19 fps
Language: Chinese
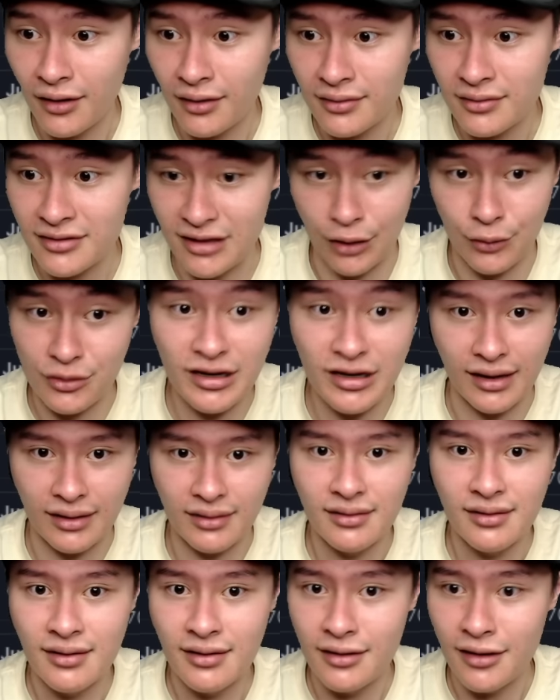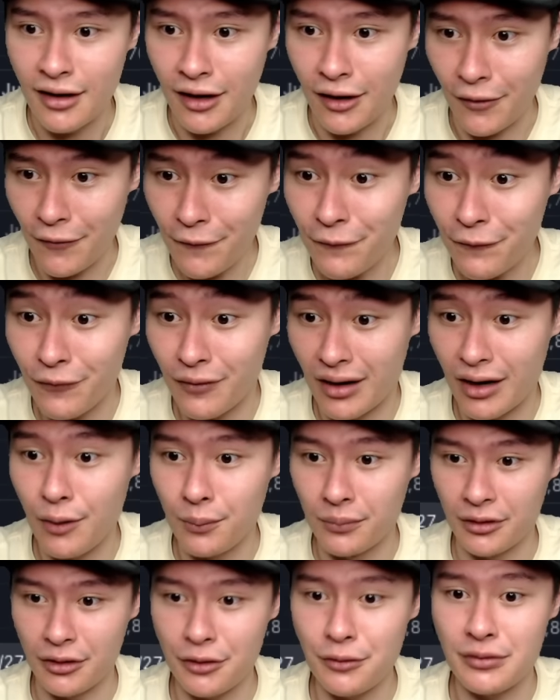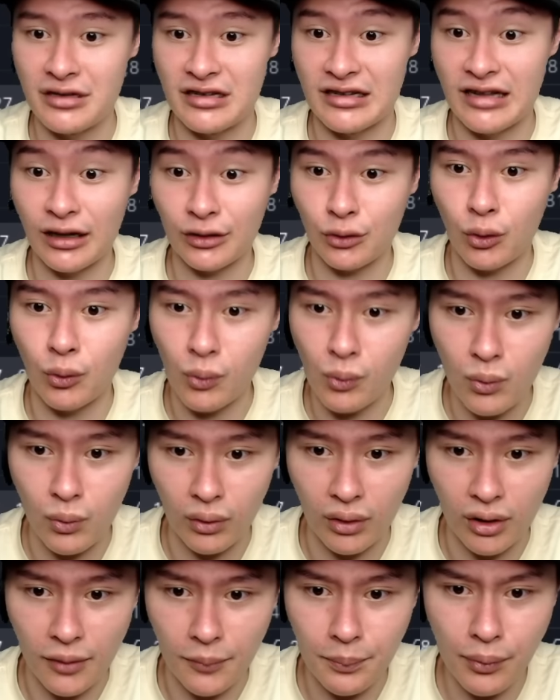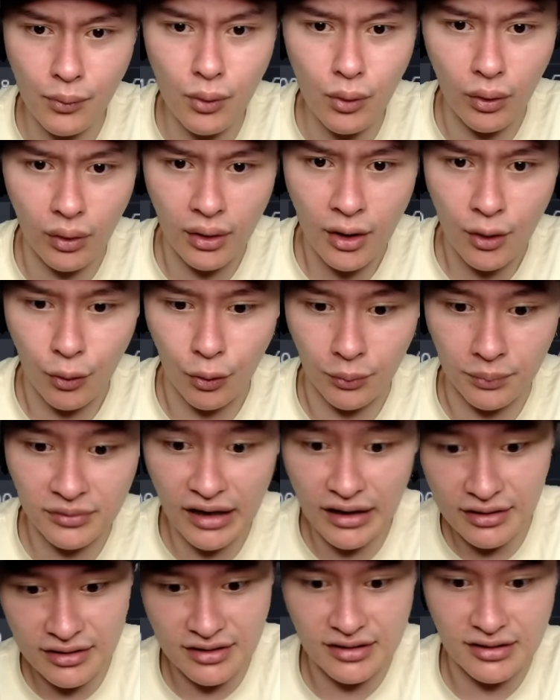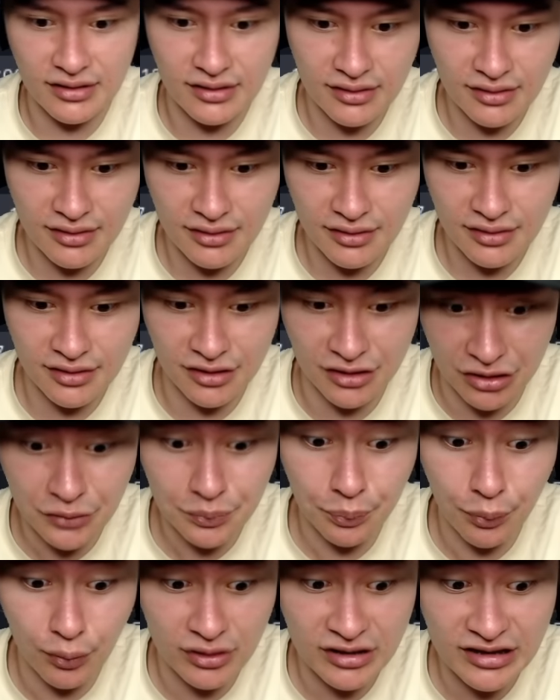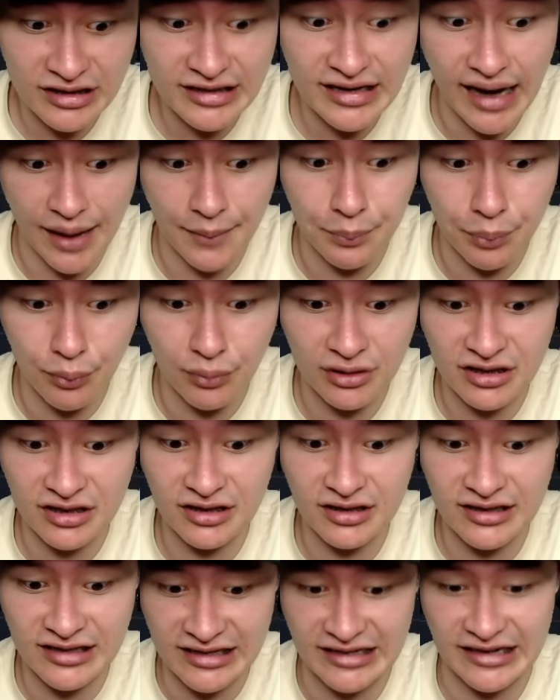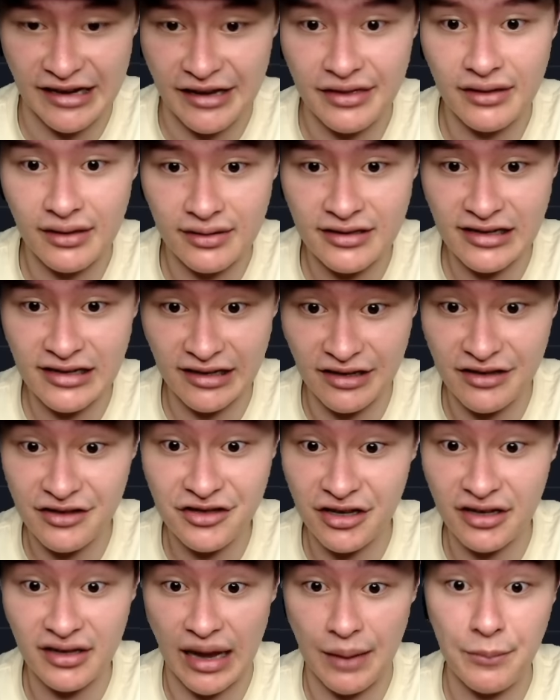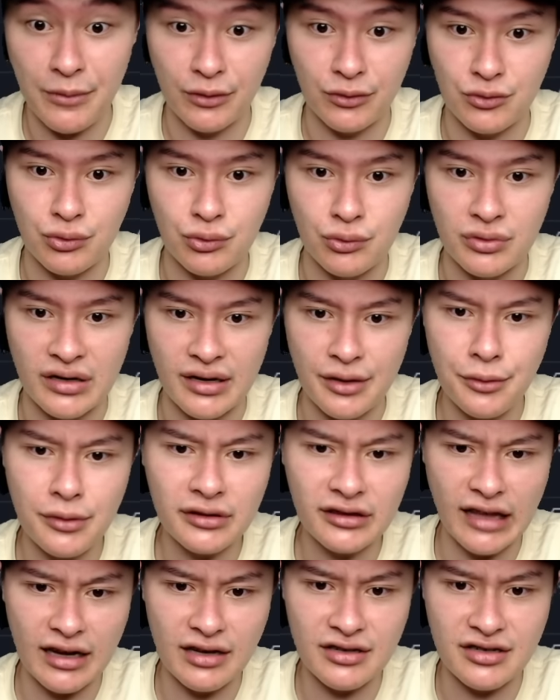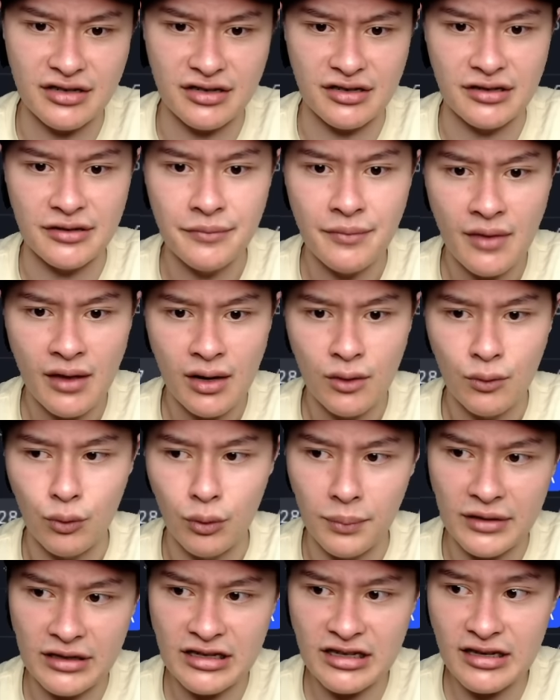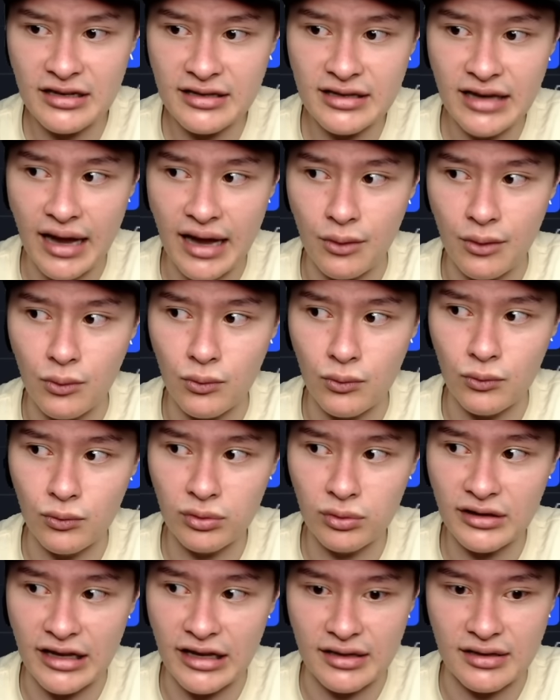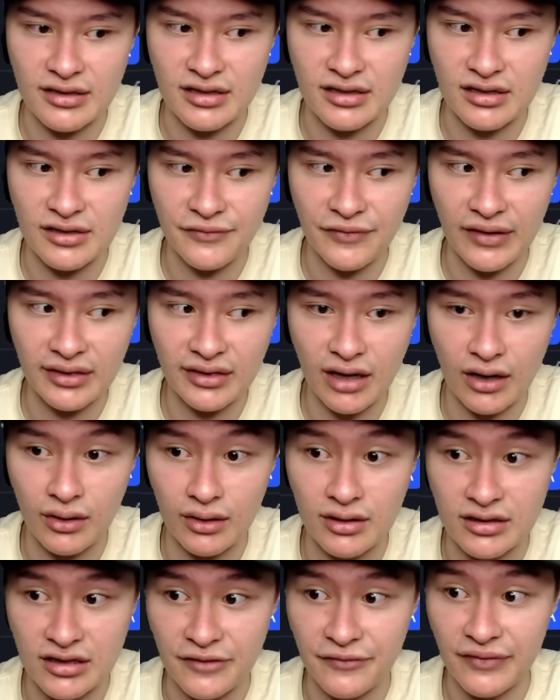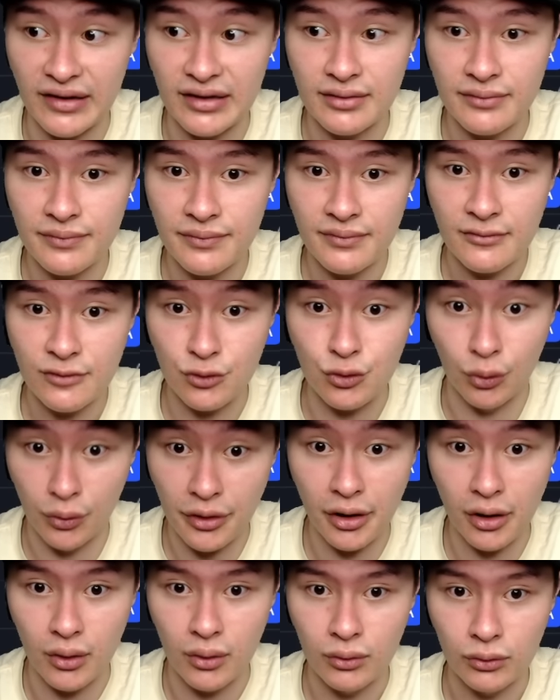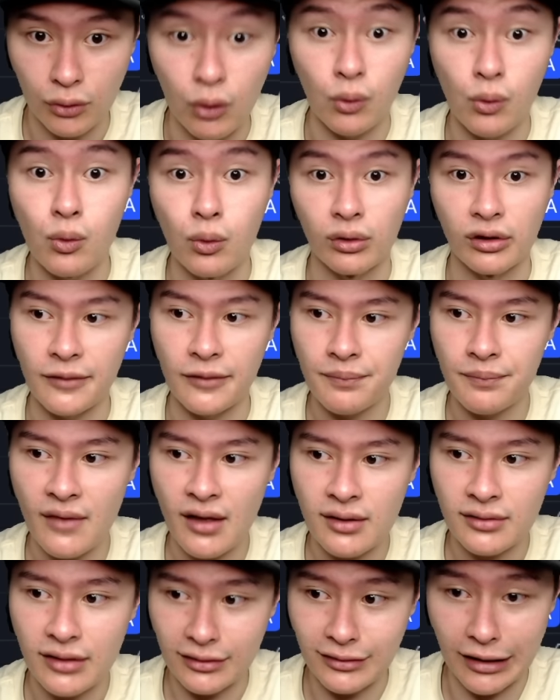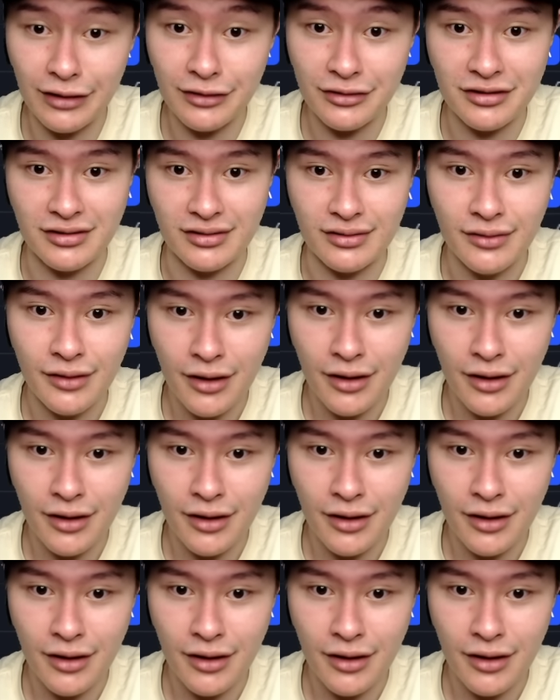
早上很符合我们的预期，它通过了。不过，我们当时直播下播之前呢，这根针还没有出现，因为当时我们是在五点十分到二十分左右通过的。那当时，